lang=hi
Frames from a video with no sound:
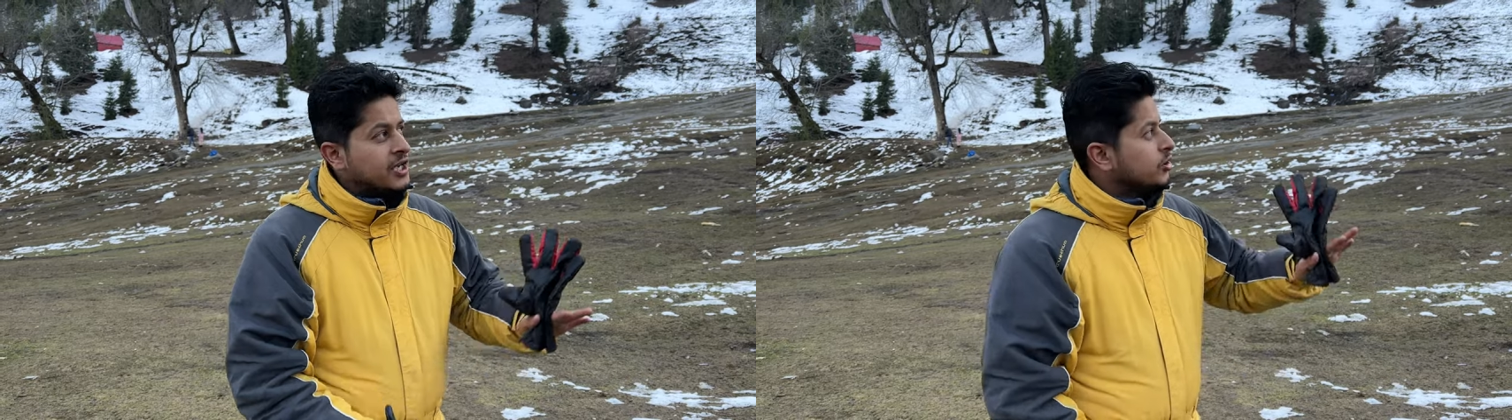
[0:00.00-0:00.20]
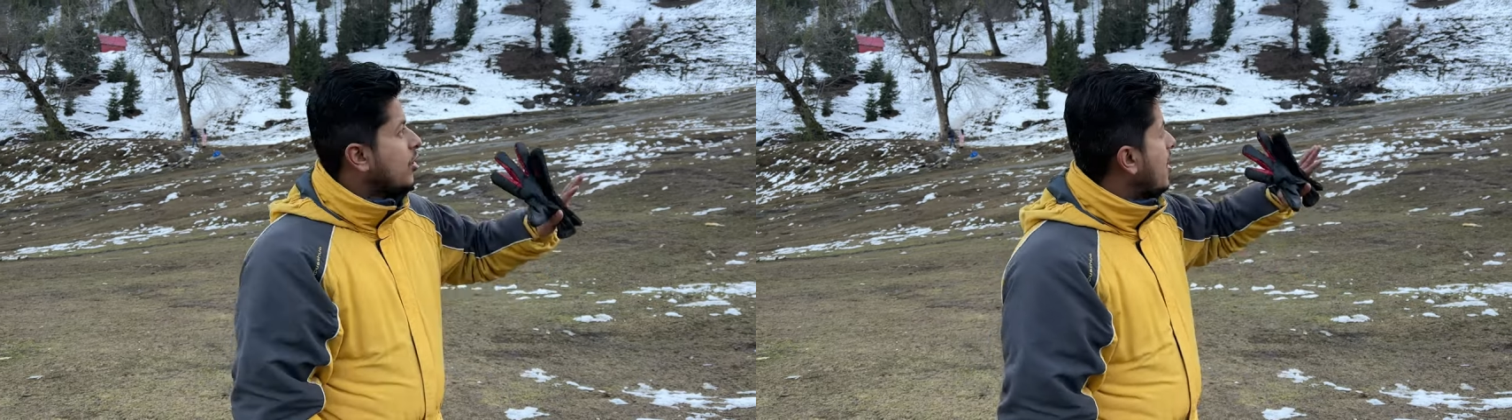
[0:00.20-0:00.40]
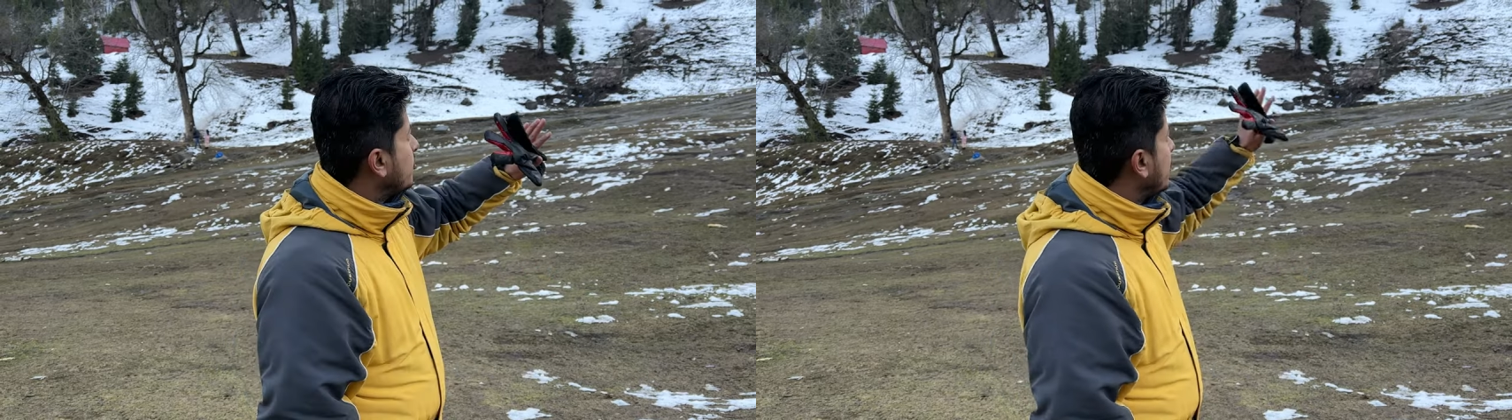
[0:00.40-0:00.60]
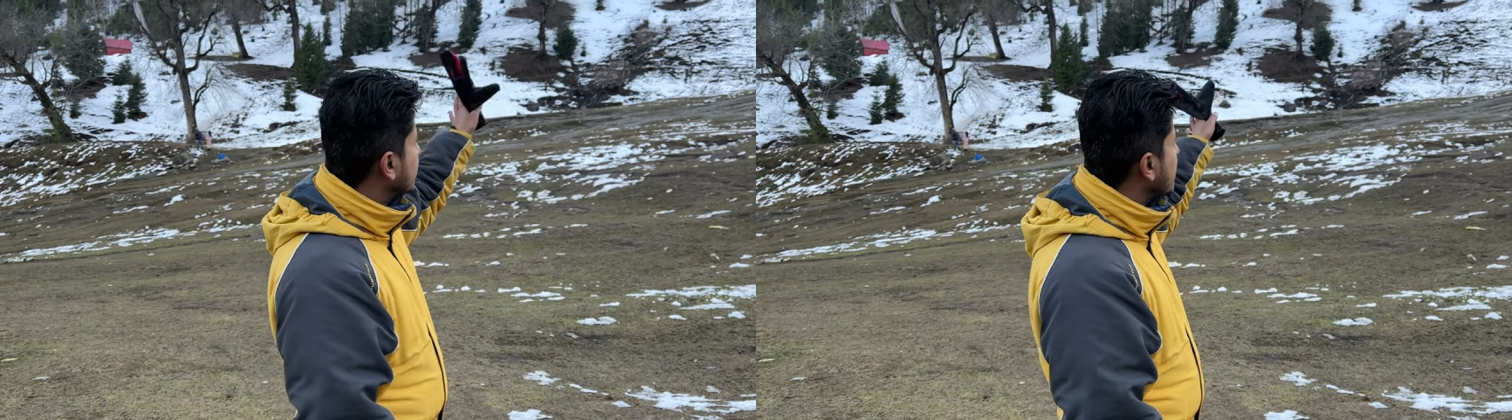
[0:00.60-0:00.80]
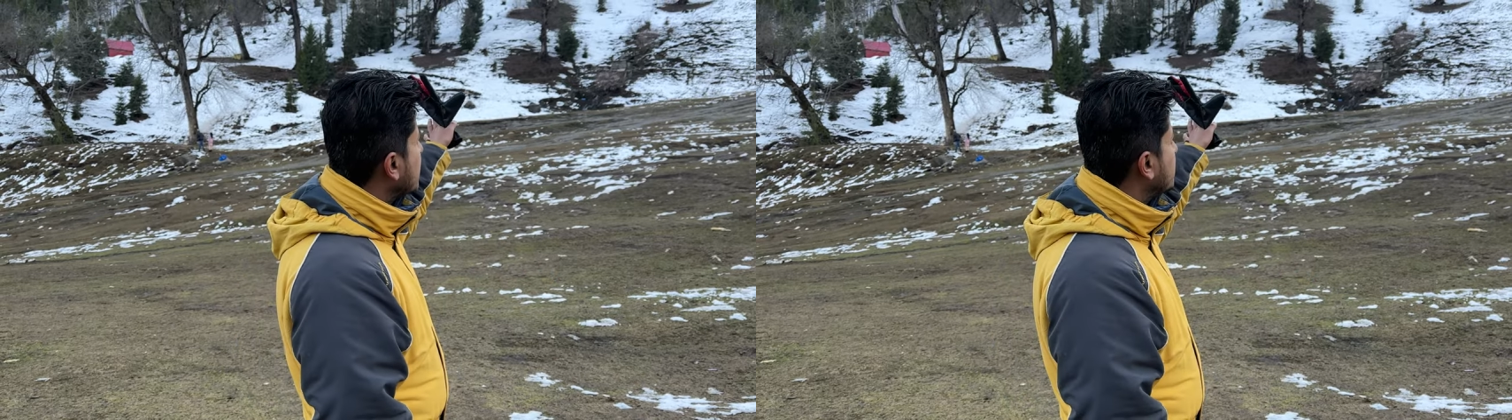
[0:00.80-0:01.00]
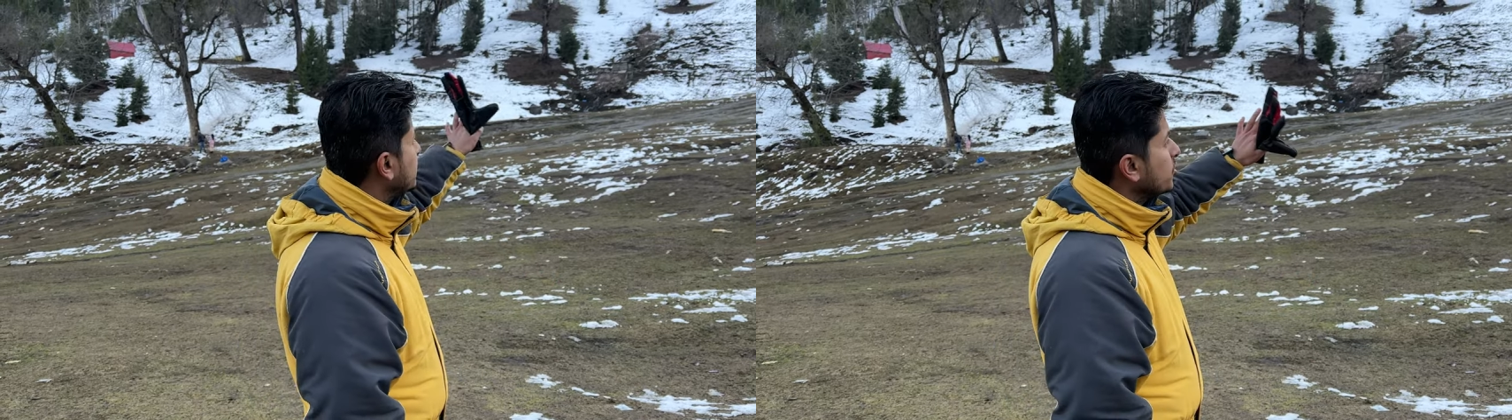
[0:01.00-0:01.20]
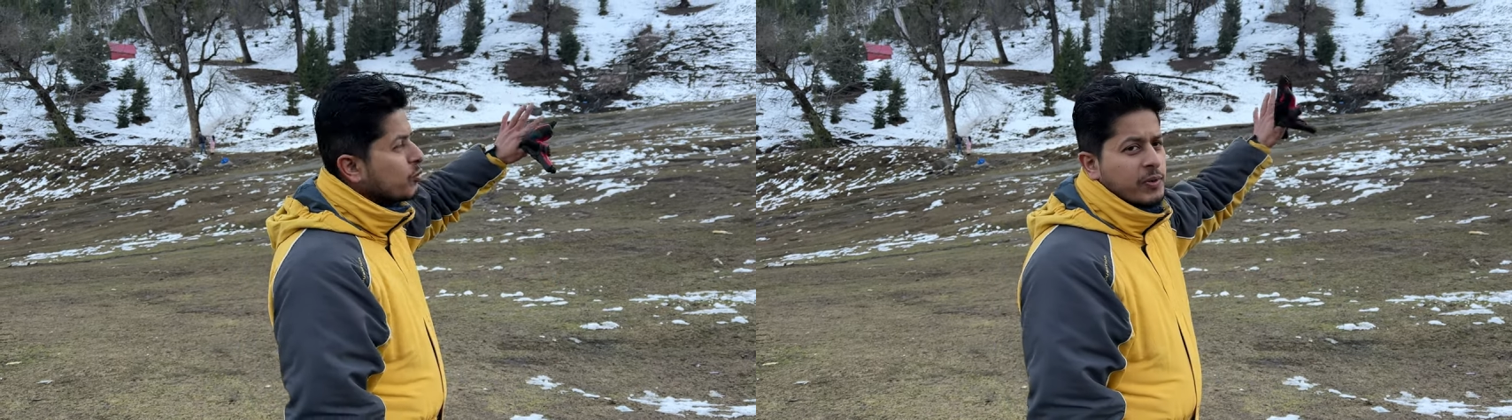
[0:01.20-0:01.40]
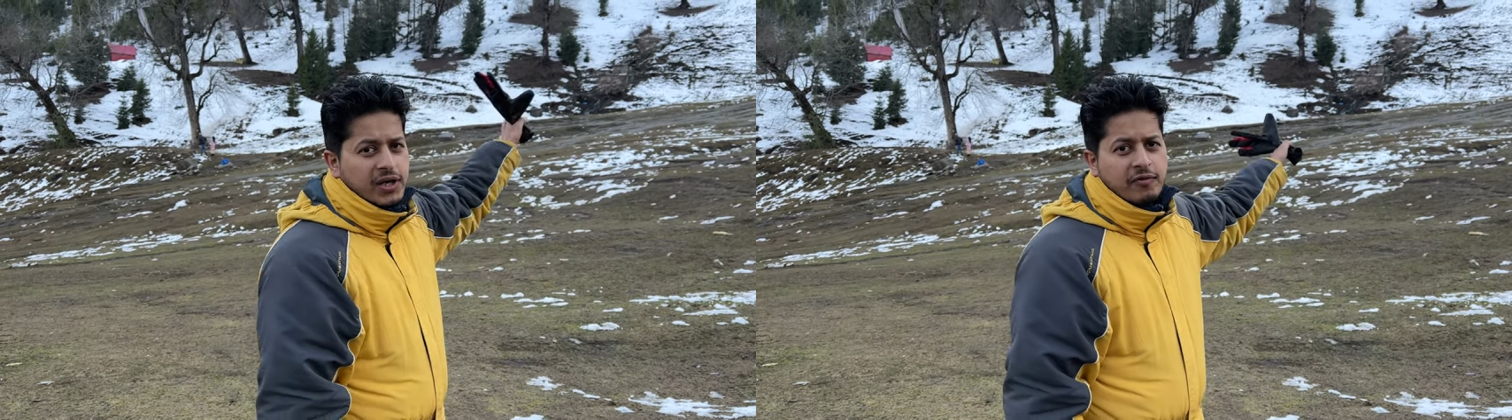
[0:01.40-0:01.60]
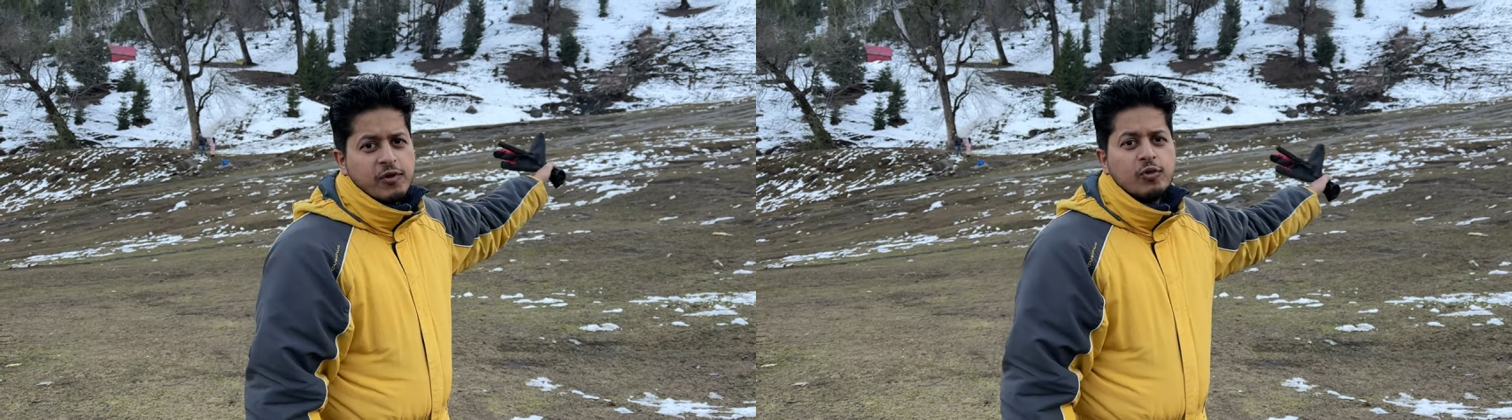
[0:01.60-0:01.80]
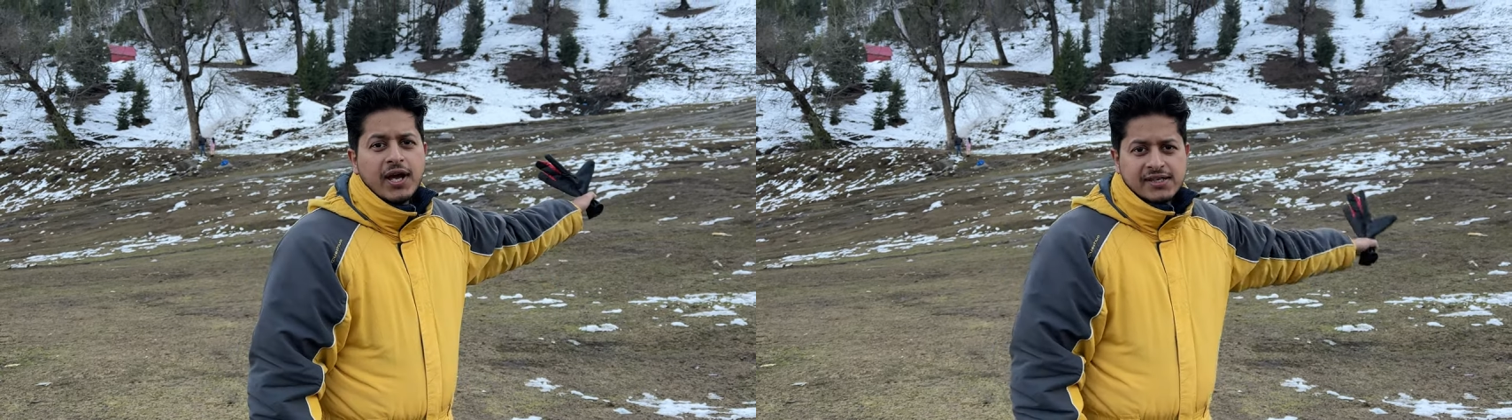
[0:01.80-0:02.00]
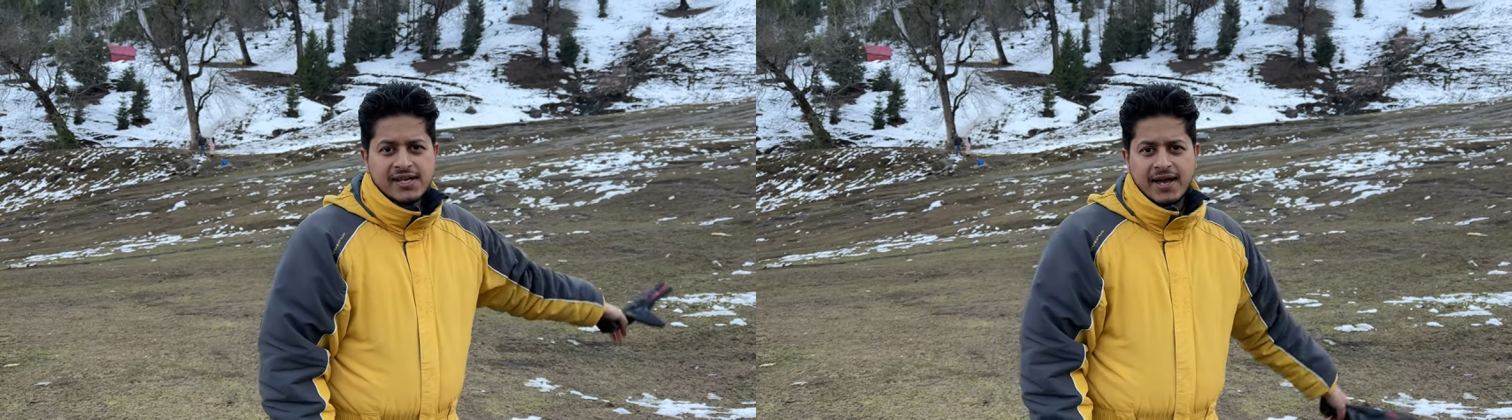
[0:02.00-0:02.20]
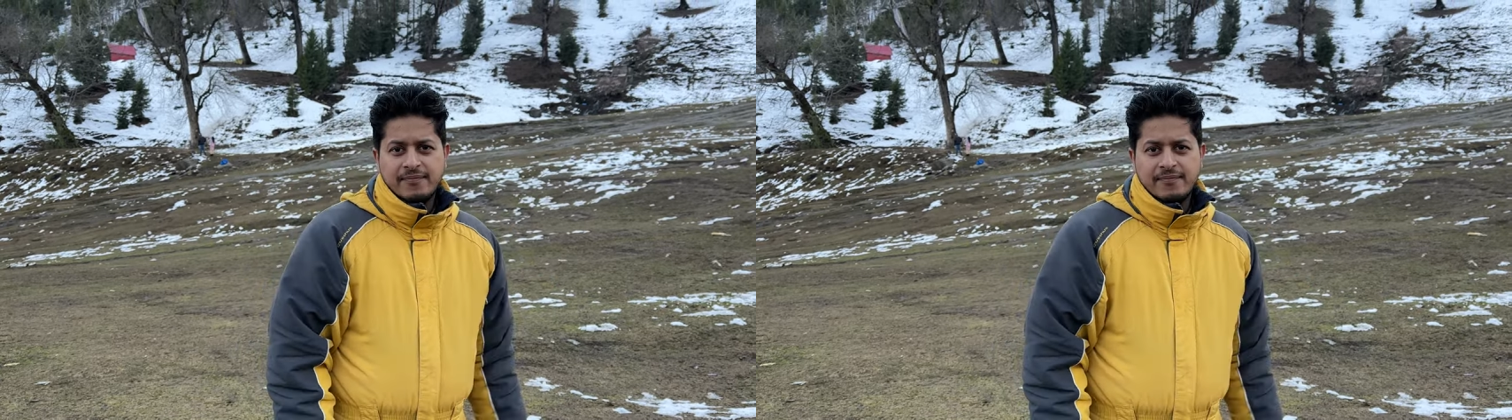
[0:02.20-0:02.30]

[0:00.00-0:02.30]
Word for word: तो आपको लग जाएगा पता भी ऊपर का व्यू कैसा है